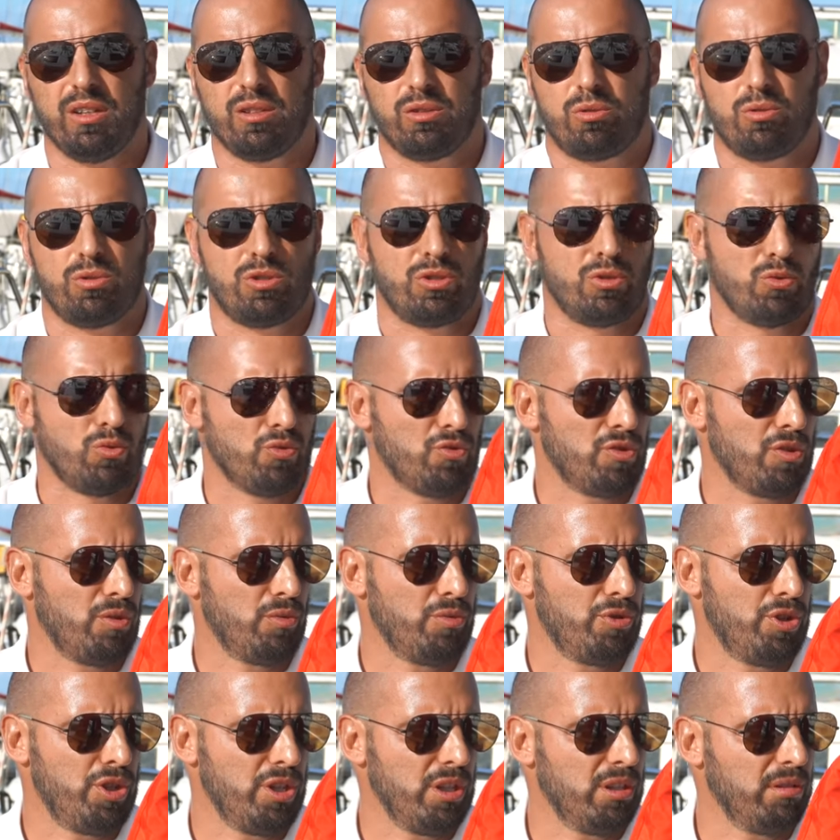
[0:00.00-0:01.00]
То есть нужно
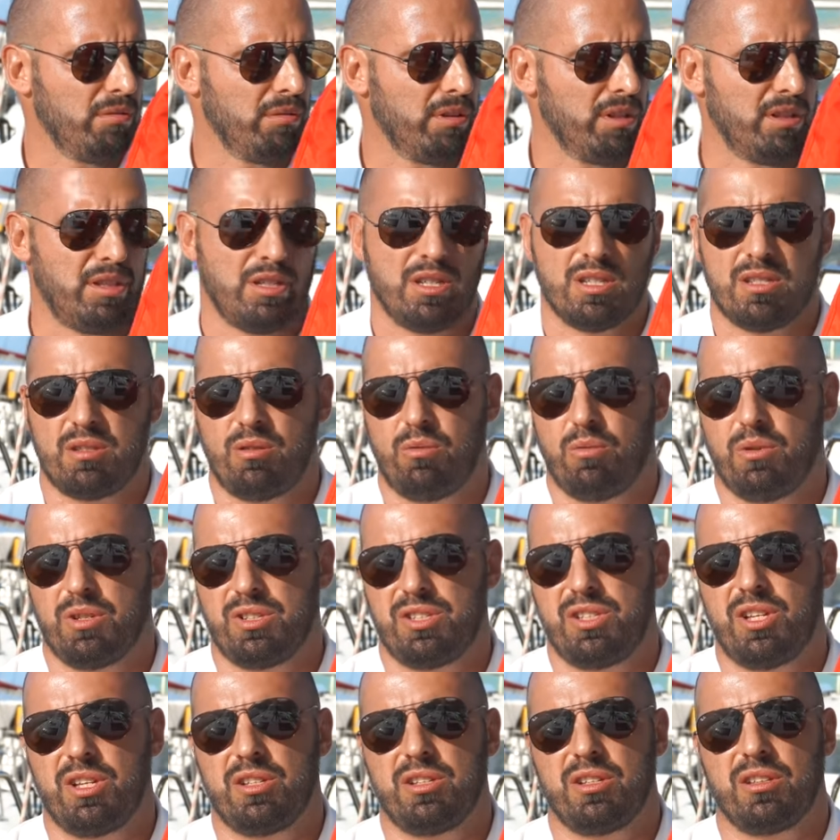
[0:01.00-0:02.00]
учитывать, если у
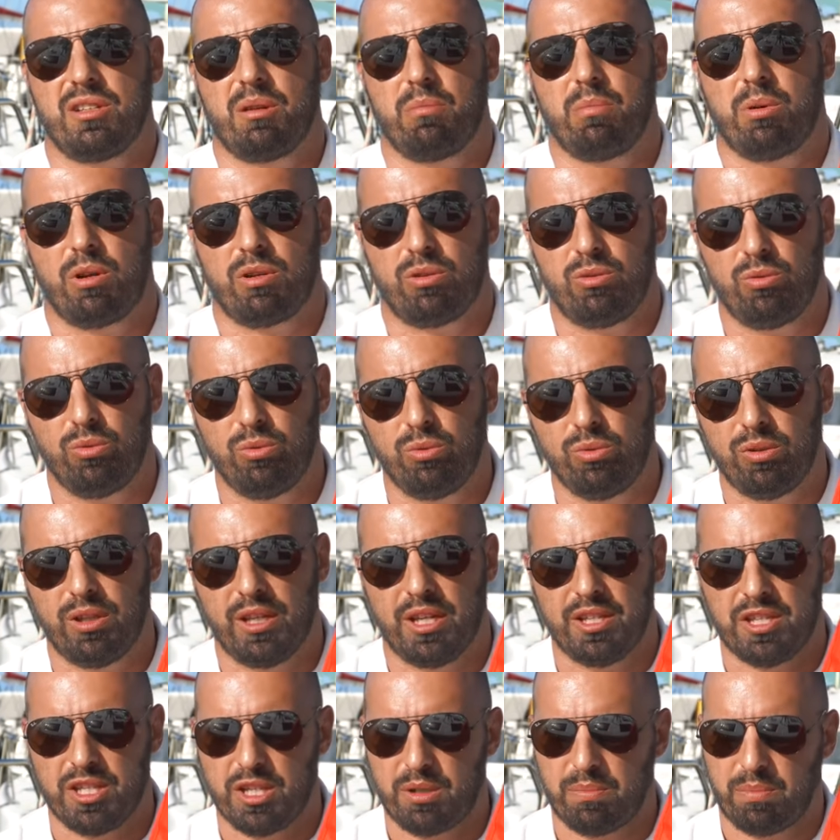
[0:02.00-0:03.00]
вас дети на борту,
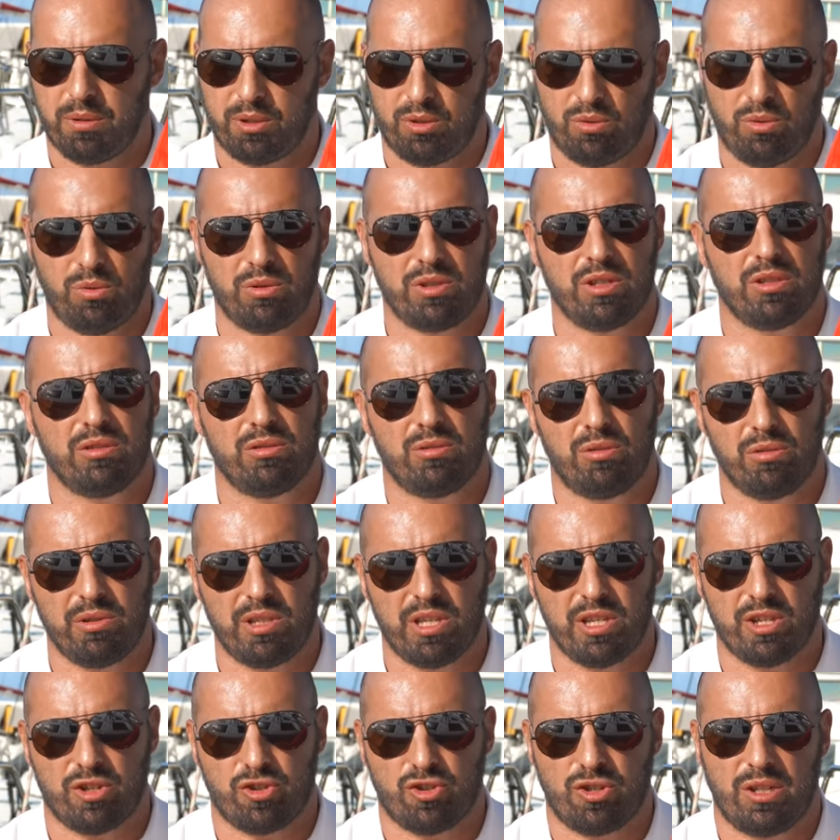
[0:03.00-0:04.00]
для них подходят
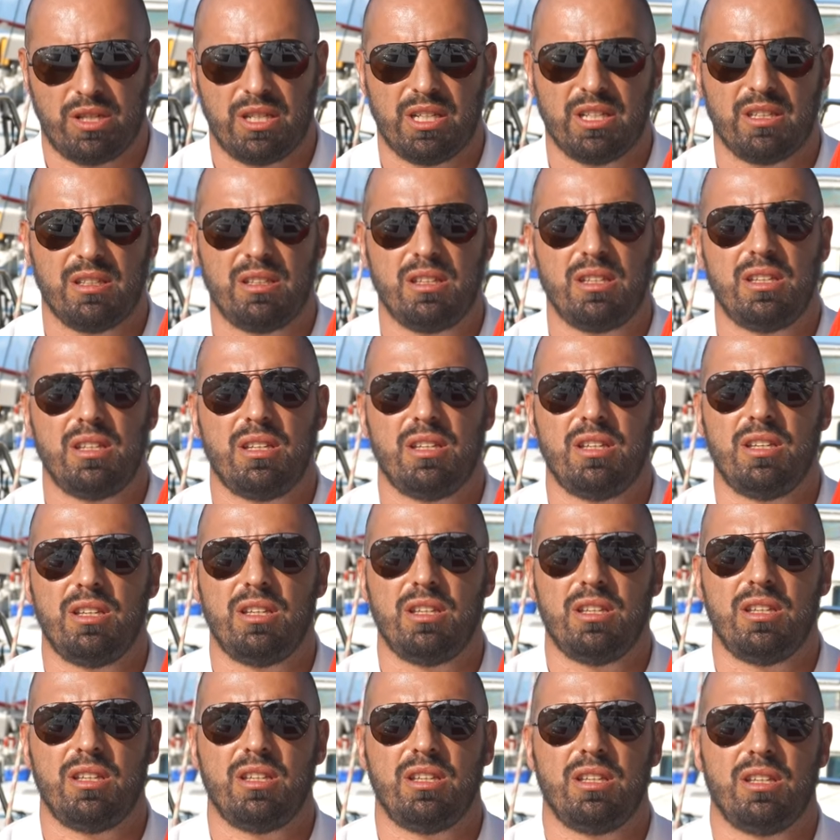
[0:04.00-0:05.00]
другие жилеты,
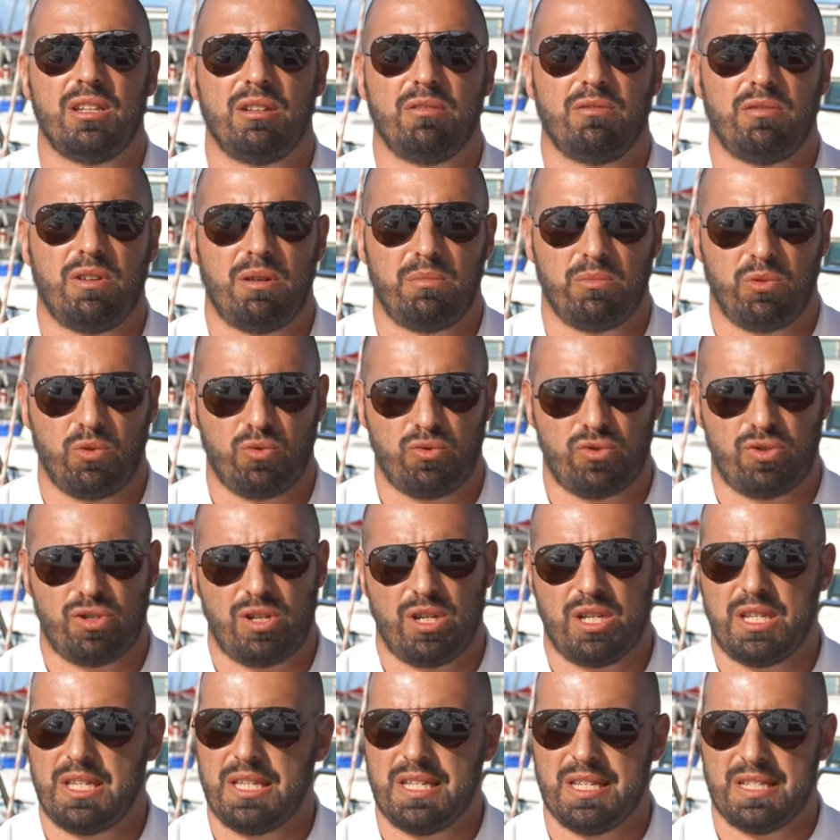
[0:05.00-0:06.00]
и вам
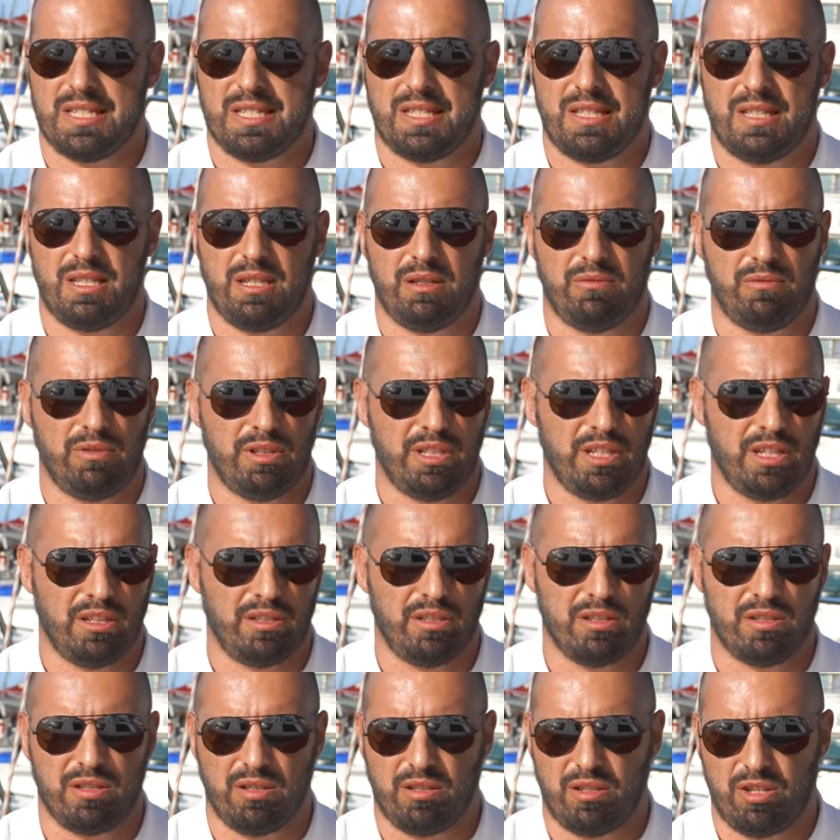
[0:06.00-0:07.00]
нужно, если вы
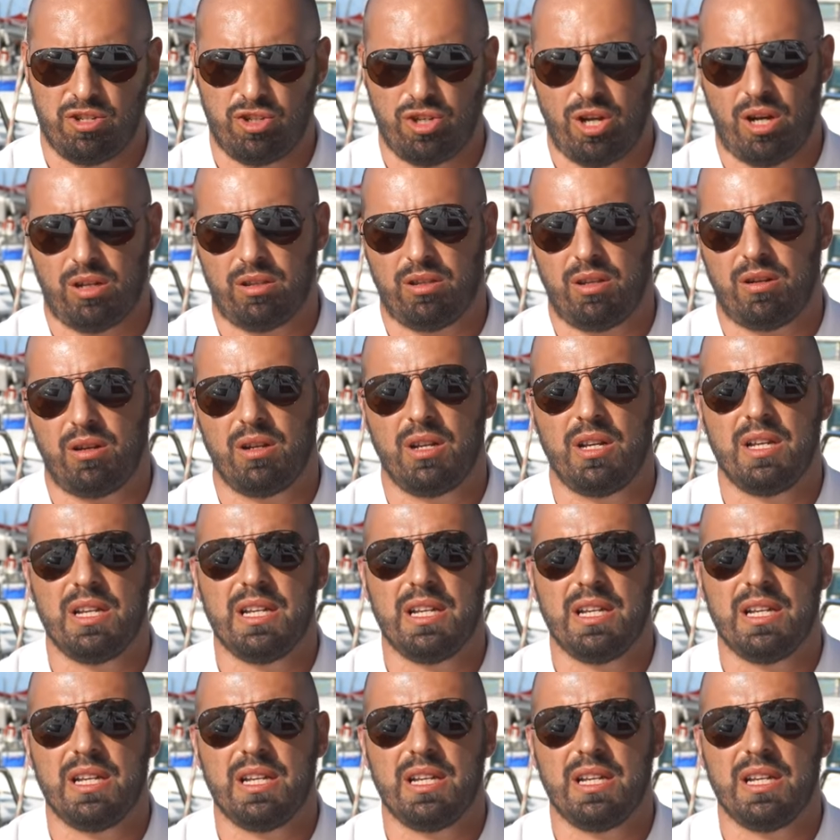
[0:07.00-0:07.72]
едете на чартер,